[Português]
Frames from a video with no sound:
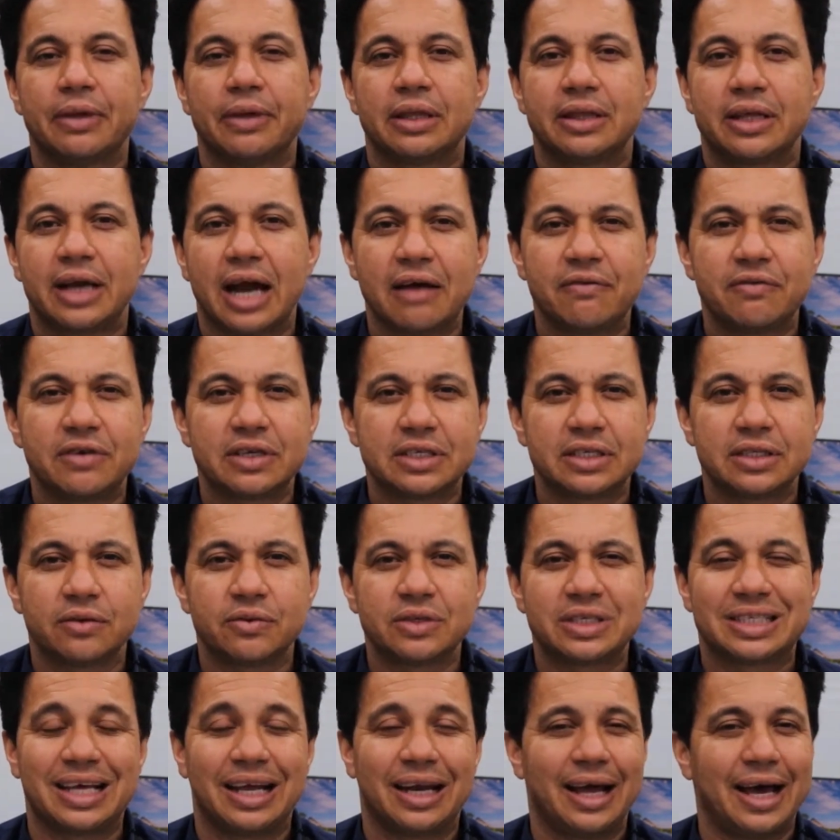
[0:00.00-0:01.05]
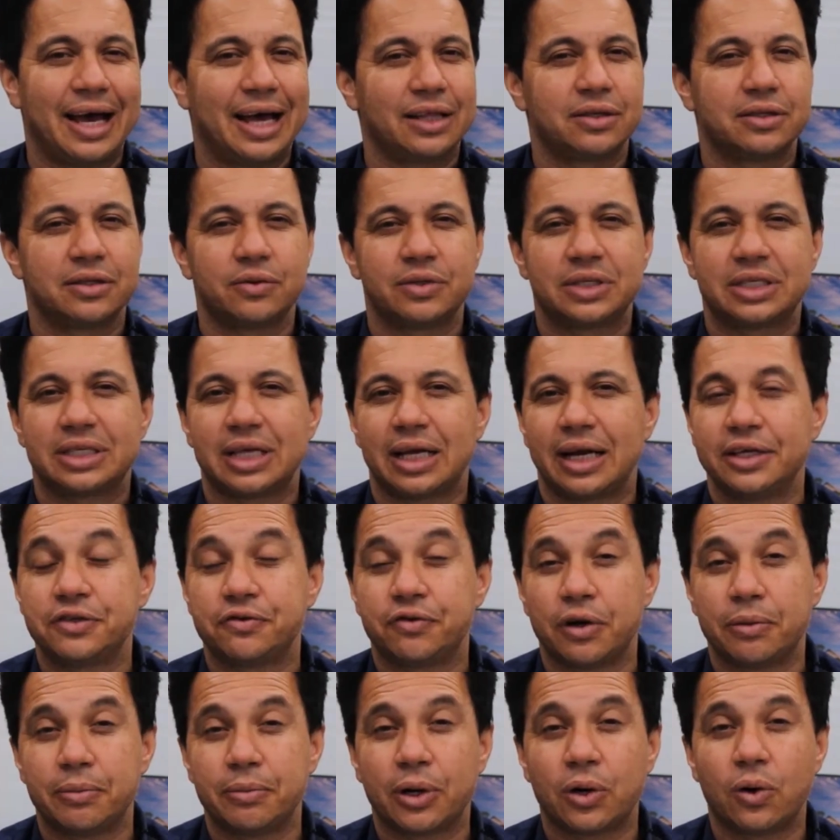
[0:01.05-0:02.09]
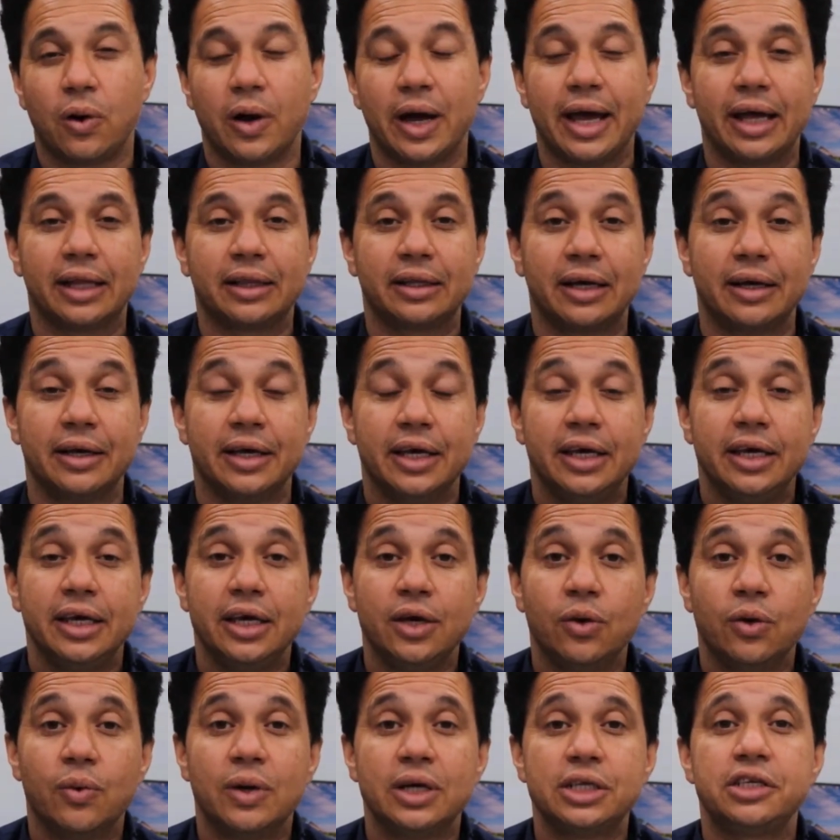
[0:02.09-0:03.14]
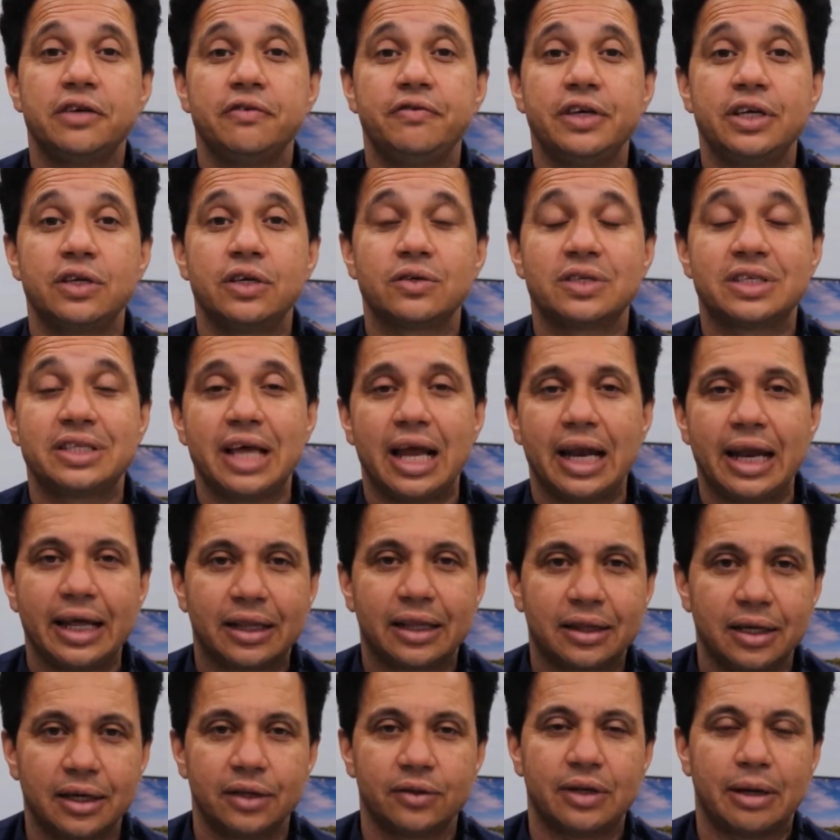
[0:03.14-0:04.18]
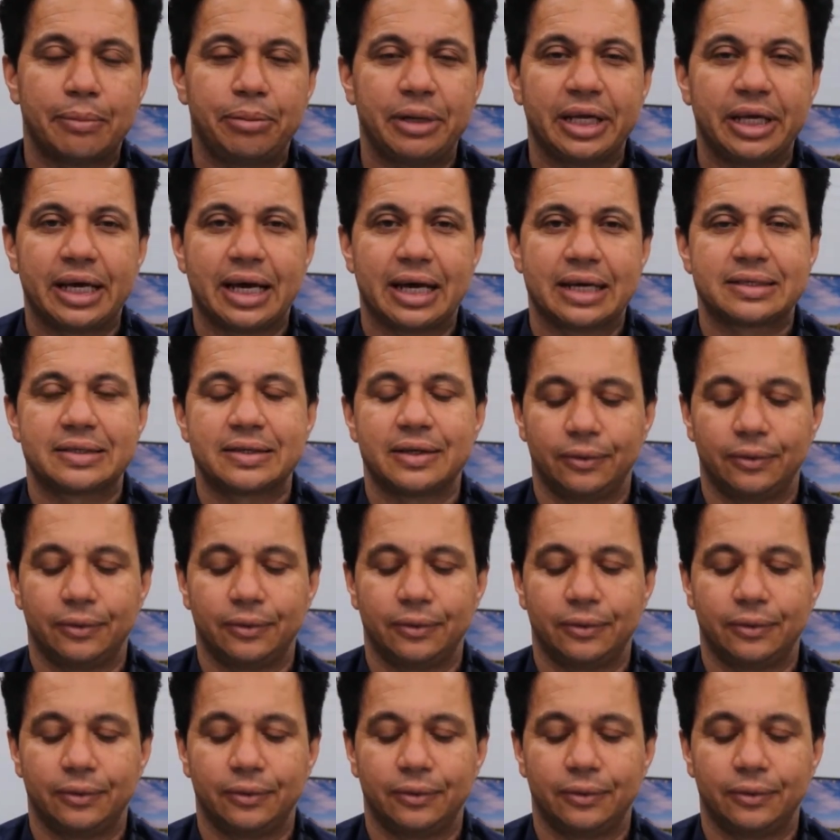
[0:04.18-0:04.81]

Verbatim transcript: Drivers não instalados, não instalados de forma correta e o antivírus deletando a aplicação.